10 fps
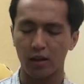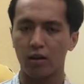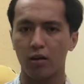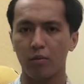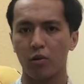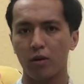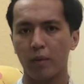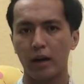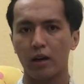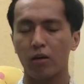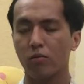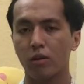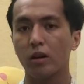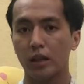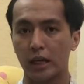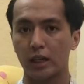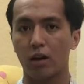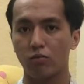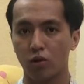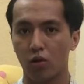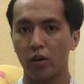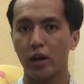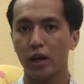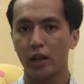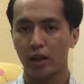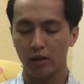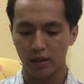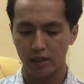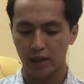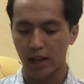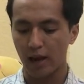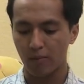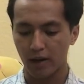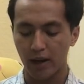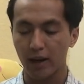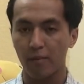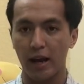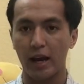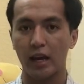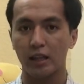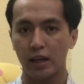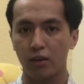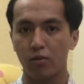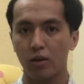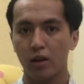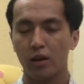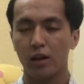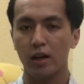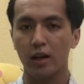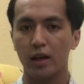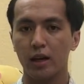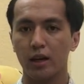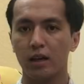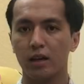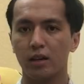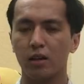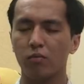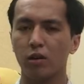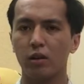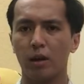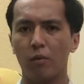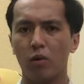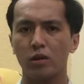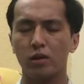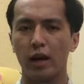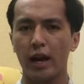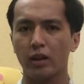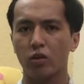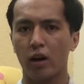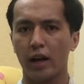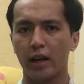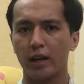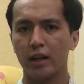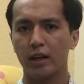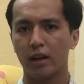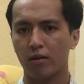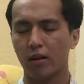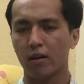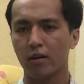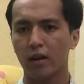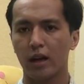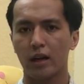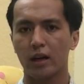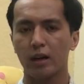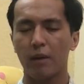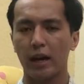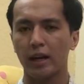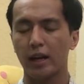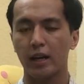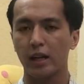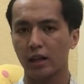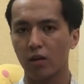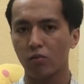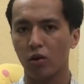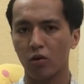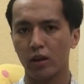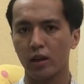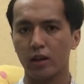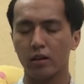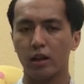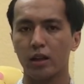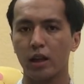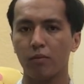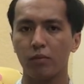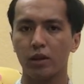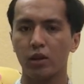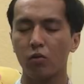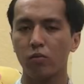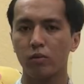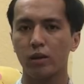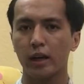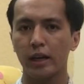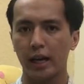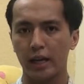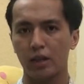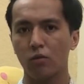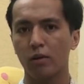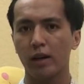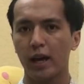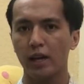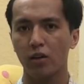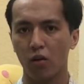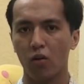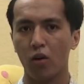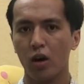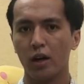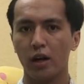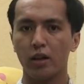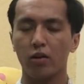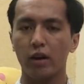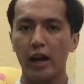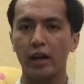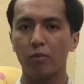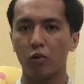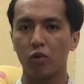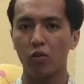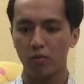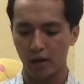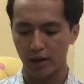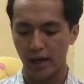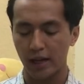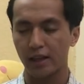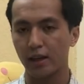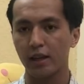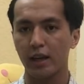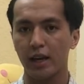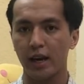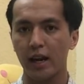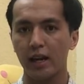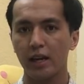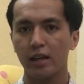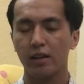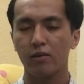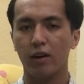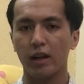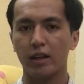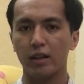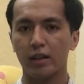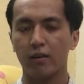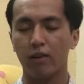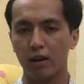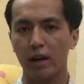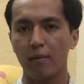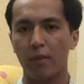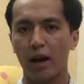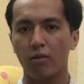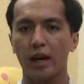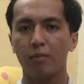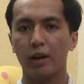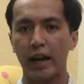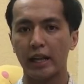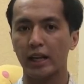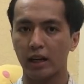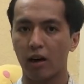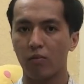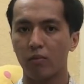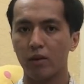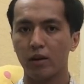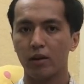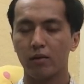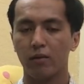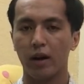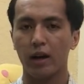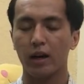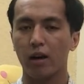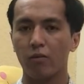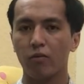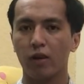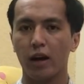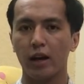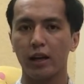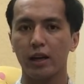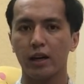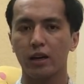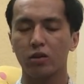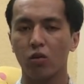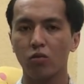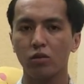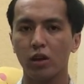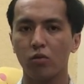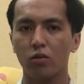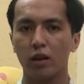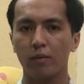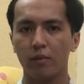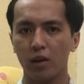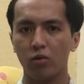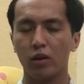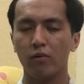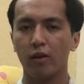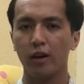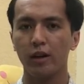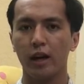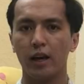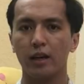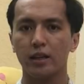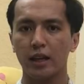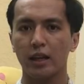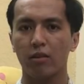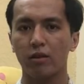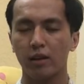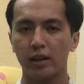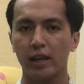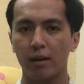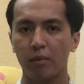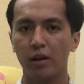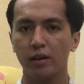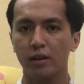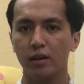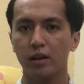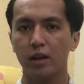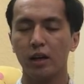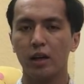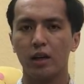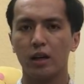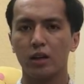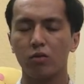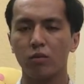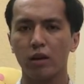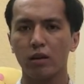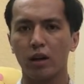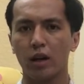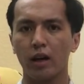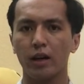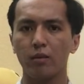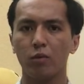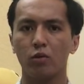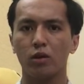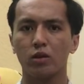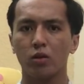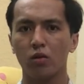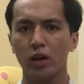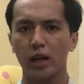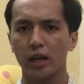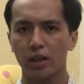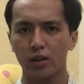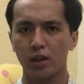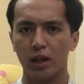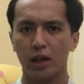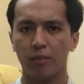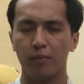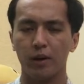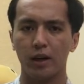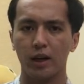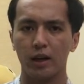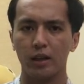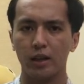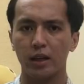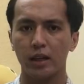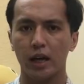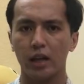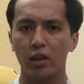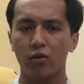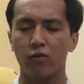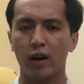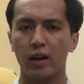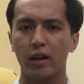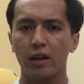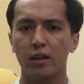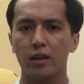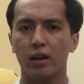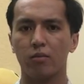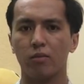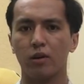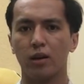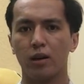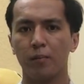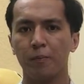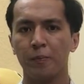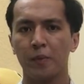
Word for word: chỉ có một cái bản gốc rất là thành công rồi thì người ta sẽ làm ra các cái bản ăn theo để ờ, giống như là một cái sự an toàn nào đó là cái bản này đã thành công rồi thì người ta thêm chút cái này chút cái khác vô để cho nó khác đi một chút là ra những cái chai khác như vậy thì người ta vẫn đảm bảo chai mình đã thành công và không phải ờ, tốn nhiều thêm nhiều chi phí để sáng tạo ra những cái chai mới nữa à, chúng ta có thể kể đến một số cái các cái trường hợp uh, những cái chai nhiều flanker trong uh,